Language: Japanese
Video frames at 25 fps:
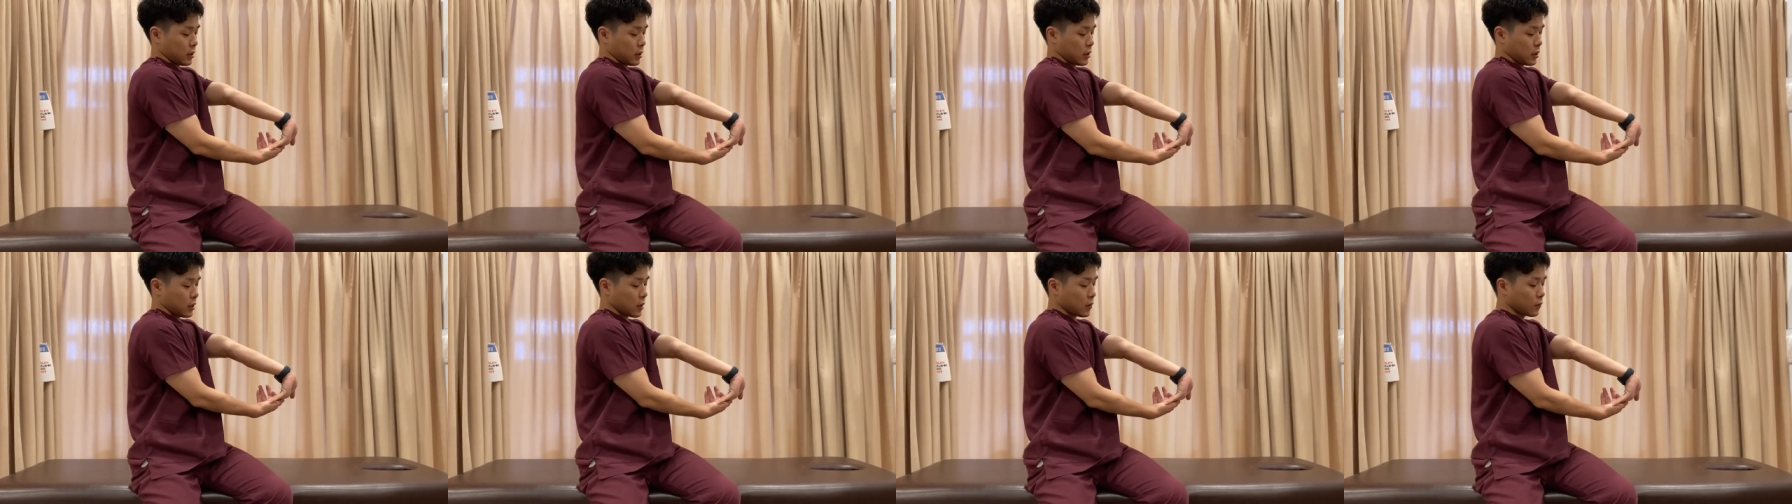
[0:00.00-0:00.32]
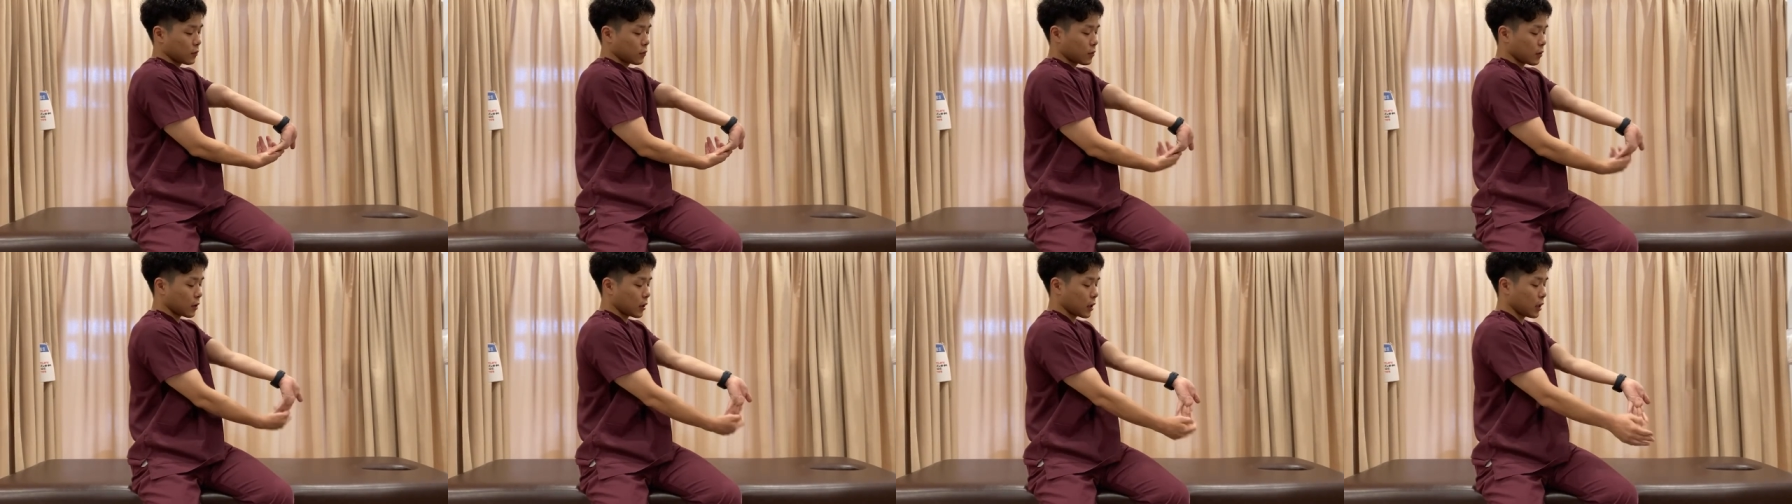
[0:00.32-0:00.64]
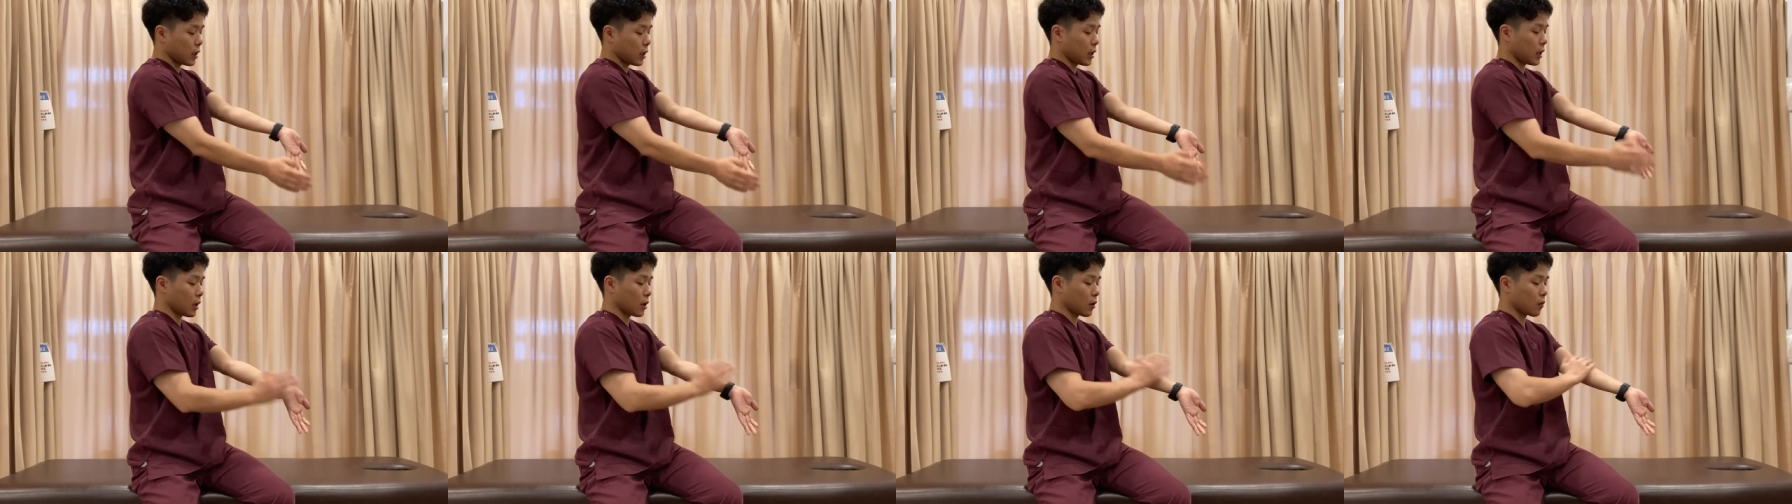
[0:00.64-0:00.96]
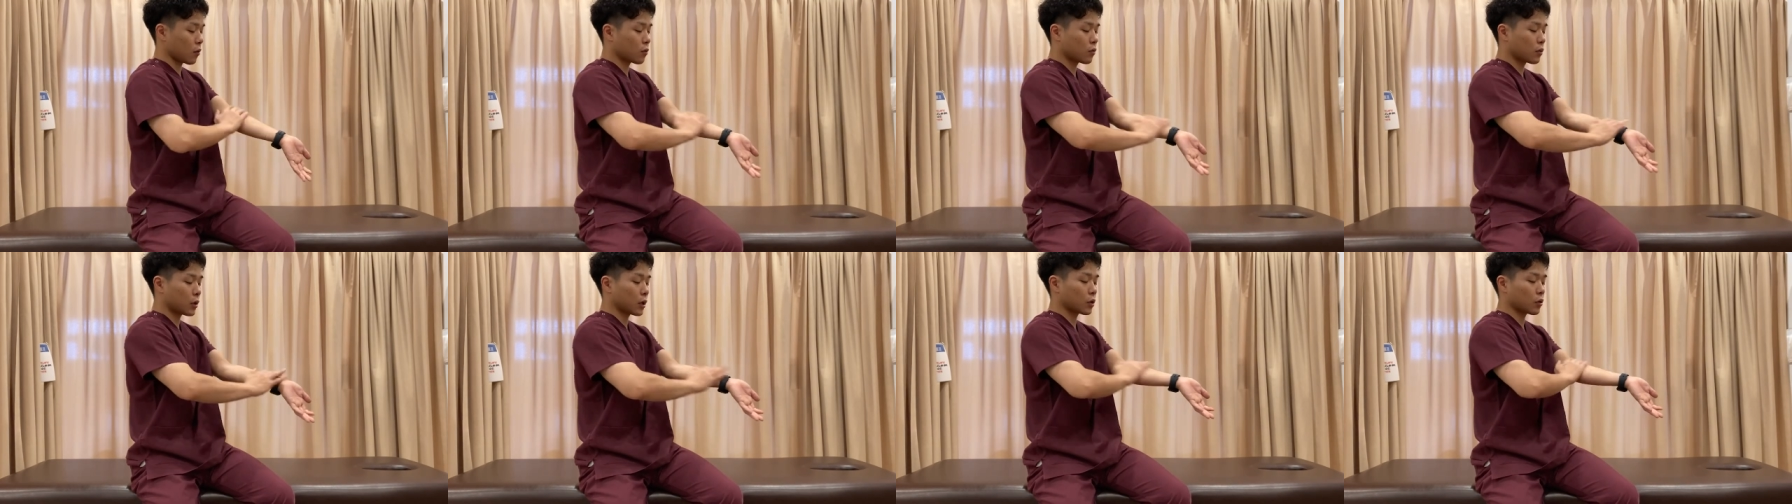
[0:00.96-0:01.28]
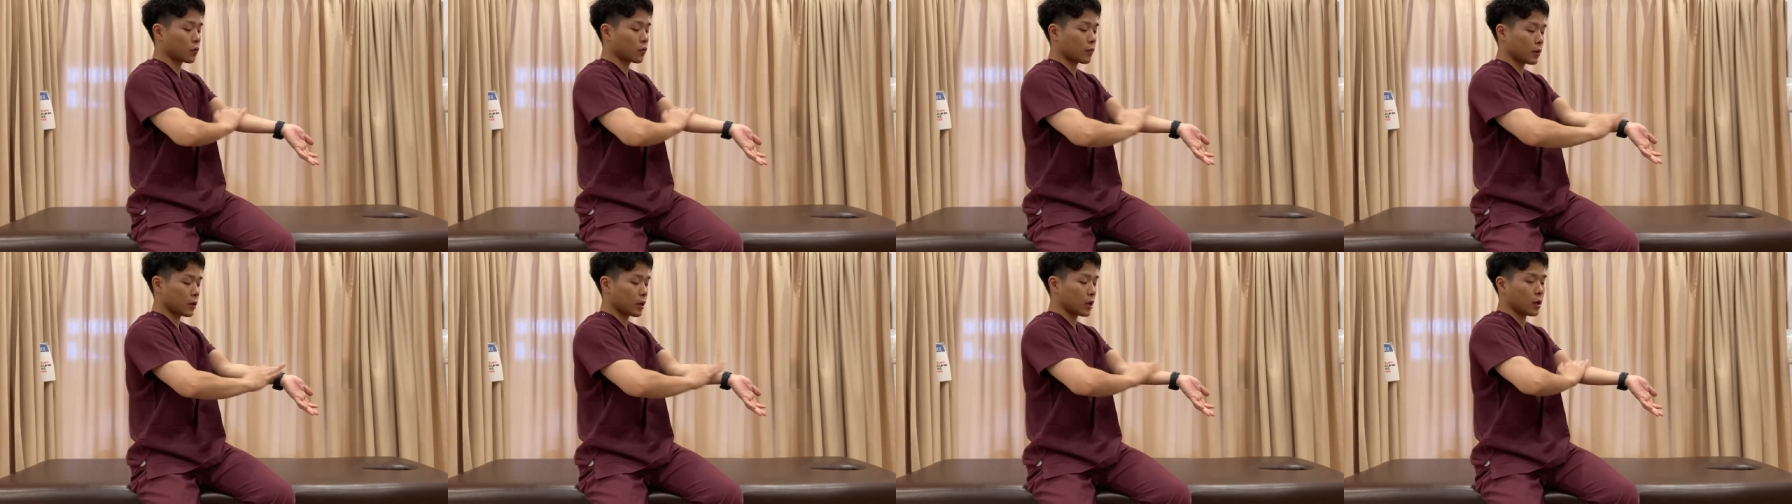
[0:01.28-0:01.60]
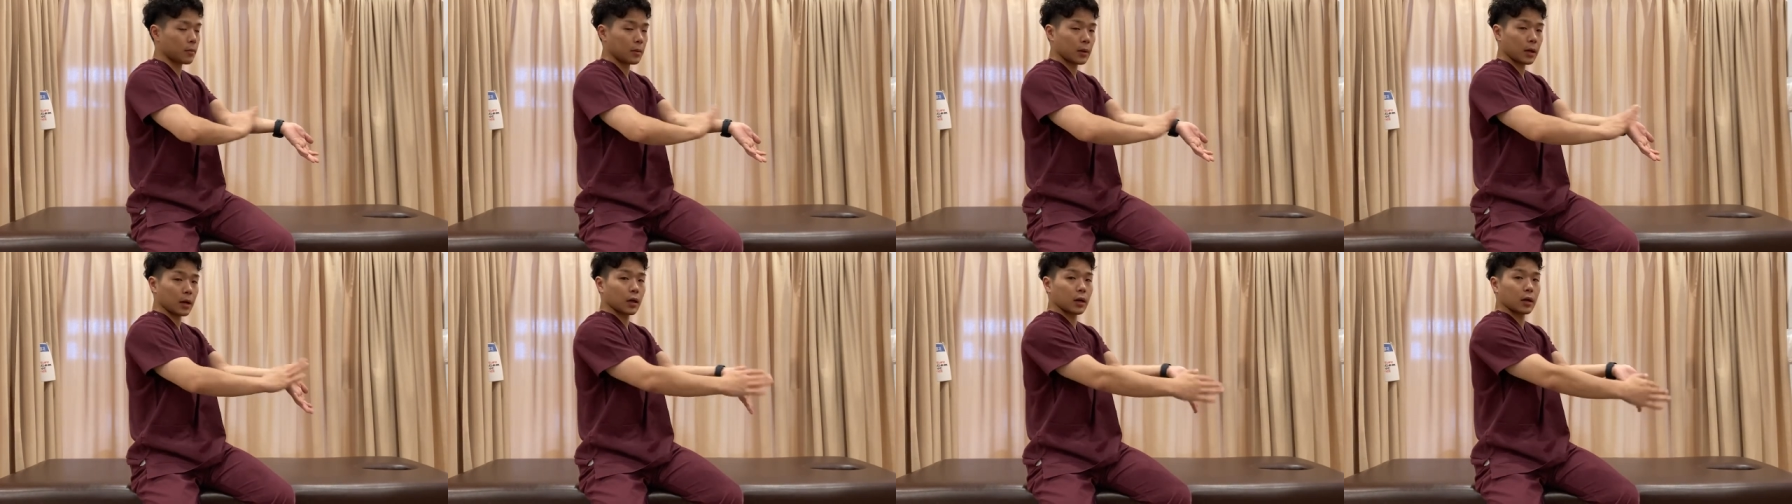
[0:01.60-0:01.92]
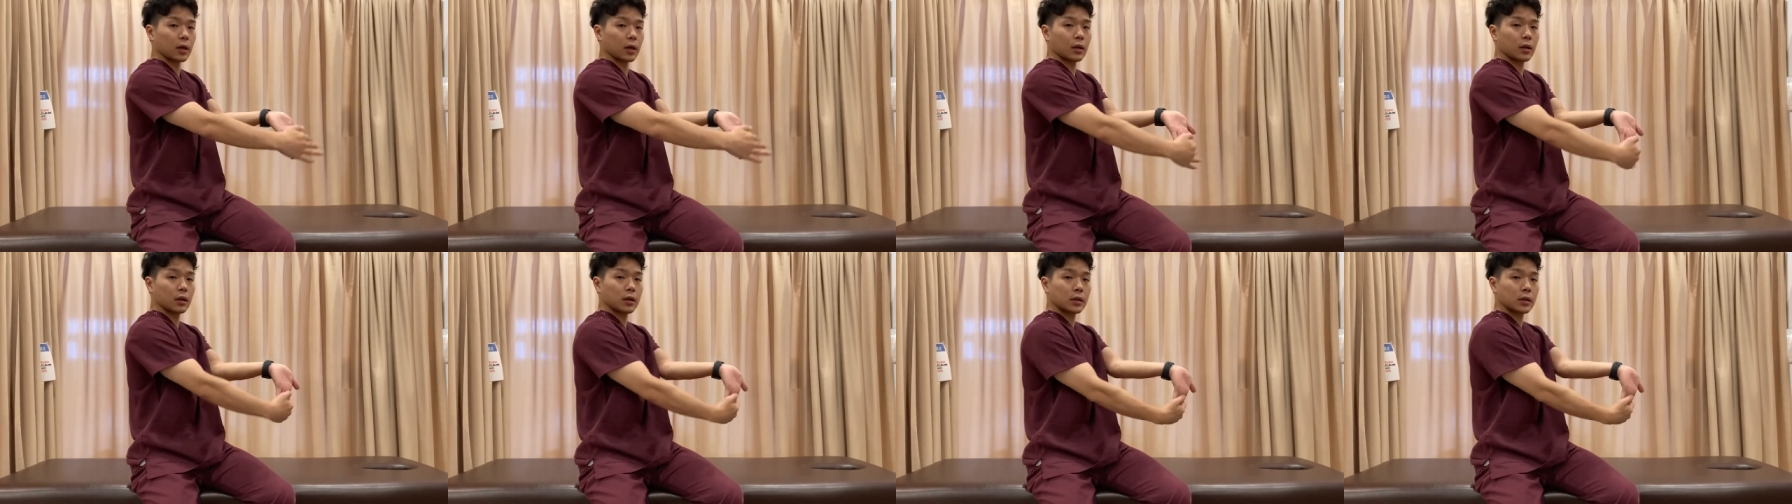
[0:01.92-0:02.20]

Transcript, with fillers: でこの時にここが伸びてれば